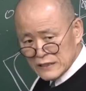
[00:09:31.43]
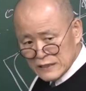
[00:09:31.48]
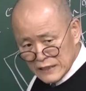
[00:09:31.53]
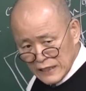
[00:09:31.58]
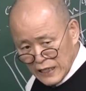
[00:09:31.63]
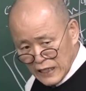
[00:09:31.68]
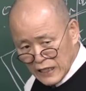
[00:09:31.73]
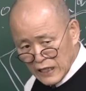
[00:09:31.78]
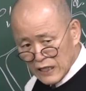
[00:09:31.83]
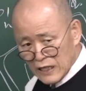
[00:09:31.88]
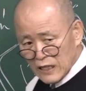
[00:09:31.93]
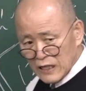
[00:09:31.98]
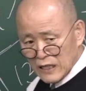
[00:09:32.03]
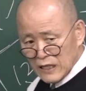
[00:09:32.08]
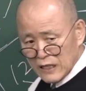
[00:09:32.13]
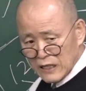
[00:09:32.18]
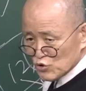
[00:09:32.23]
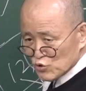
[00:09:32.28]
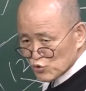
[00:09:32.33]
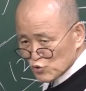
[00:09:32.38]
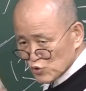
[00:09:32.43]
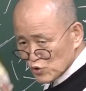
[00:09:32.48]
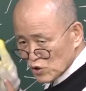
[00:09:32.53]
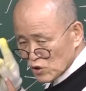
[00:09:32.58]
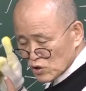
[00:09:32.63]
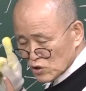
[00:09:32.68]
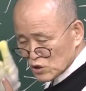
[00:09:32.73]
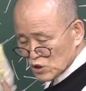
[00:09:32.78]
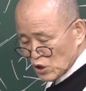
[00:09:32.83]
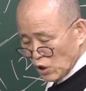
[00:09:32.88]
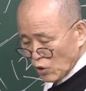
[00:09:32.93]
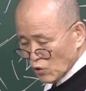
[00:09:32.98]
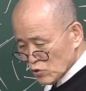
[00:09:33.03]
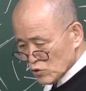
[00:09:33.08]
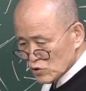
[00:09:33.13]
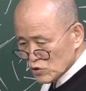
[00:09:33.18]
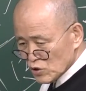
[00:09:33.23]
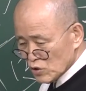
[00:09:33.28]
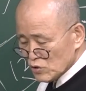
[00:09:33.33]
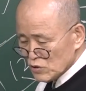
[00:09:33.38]
있냐? 주역
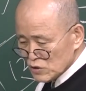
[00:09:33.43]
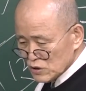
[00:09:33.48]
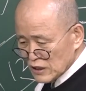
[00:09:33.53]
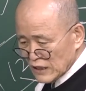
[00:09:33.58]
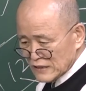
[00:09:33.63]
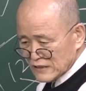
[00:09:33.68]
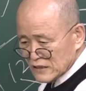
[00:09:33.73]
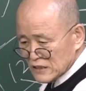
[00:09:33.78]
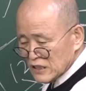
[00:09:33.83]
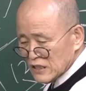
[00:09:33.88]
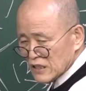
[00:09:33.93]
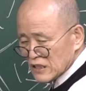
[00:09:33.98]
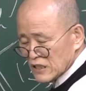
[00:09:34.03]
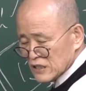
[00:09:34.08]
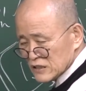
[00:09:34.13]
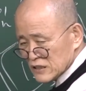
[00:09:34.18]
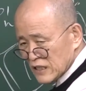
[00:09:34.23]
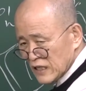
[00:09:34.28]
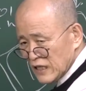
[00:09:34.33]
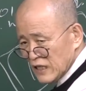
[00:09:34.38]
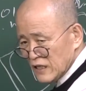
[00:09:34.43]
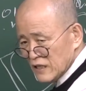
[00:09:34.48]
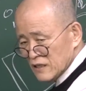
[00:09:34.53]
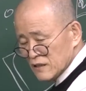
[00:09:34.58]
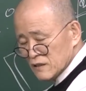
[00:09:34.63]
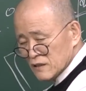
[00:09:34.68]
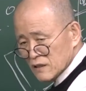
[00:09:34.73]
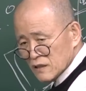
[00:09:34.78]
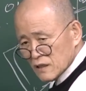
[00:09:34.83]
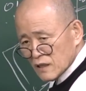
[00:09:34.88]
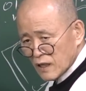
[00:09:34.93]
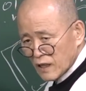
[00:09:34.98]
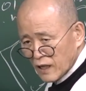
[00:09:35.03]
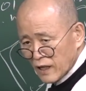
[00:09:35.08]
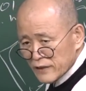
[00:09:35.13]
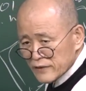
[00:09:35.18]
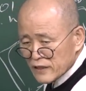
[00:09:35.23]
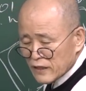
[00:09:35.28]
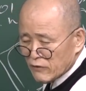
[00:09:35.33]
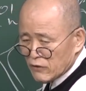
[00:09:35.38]
경전 자체에
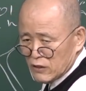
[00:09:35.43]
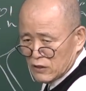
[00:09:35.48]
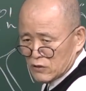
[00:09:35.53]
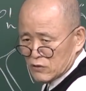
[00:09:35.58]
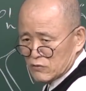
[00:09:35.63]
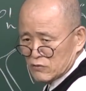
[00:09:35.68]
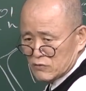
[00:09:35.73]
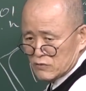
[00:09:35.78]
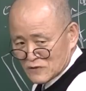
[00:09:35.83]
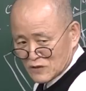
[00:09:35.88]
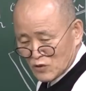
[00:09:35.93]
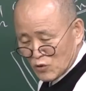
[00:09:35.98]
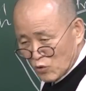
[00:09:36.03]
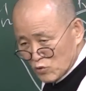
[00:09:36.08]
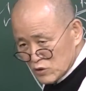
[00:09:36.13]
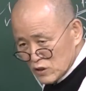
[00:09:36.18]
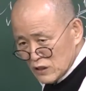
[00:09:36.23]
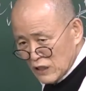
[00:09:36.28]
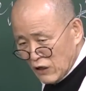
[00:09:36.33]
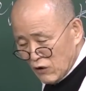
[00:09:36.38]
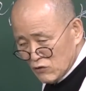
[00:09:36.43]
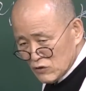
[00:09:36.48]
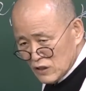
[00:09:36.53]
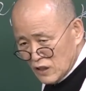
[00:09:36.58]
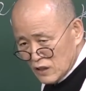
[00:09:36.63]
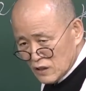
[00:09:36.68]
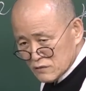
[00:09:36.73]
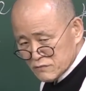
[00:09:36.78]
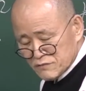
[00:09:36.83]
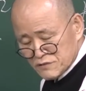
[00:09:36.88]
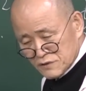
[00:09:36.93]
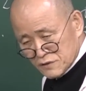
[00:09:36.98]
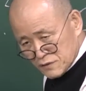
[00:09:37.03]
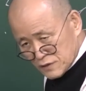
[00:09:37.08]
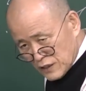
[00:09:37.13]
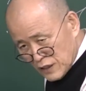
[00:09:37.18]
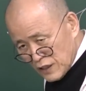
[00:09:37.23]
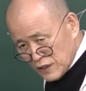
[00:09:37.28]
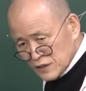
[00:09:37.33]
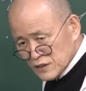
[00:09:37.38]
안 나와요. 어디 나오냐?
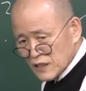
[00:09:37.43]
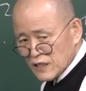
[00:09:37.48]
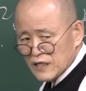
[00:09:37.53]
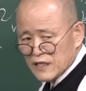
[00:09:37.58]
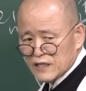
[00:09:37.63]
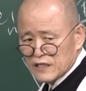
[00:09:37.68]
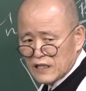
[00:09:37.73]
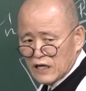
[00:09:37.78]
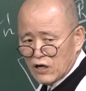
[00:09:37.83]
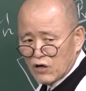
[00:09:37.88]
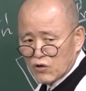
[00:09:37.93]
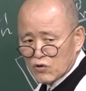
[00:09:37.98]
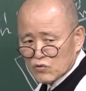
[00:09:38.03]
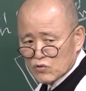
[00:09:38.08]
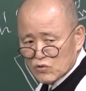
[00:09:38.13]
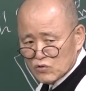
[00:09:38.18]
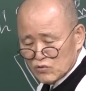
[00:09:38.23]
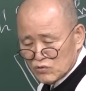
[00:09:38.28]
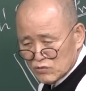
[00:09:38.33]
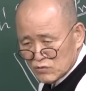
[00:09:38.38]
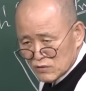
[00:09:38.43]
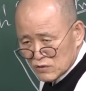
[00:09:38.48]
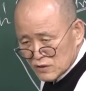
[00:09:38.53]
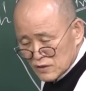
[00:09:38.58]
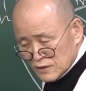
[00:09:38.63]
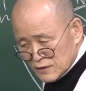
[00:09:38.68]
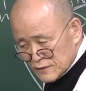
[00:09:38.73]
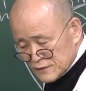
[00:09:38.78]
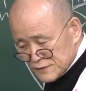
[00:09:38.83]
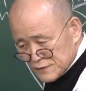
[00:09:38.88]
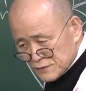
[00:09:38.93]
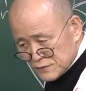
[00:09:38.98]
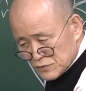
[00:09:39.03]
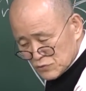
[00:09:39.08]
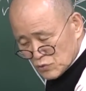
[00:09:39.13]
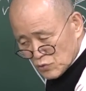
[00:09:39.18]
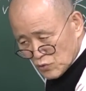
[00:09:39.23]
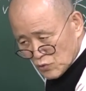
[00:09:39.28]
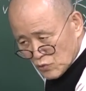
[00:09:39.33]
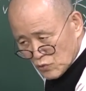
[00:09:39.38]
계사에 나오고
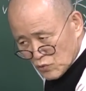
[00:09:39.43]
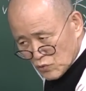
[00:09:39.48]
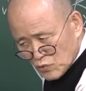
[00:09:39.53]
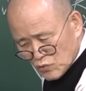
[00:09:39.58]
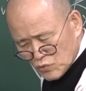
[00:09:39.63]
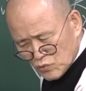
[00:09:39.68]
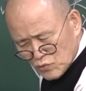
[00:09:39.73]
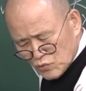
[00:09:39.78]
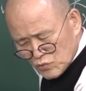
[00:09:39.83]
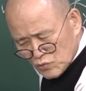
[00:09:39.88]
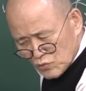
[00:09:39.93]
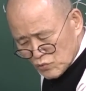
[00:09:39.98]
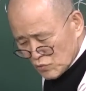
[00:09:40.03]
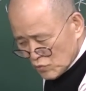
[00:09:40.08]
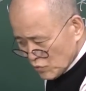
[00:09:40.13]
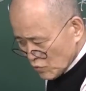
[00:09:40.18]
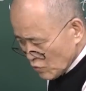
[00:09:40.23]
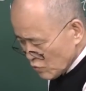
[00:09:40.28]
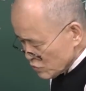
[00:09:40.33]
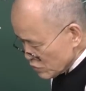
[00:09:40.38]
또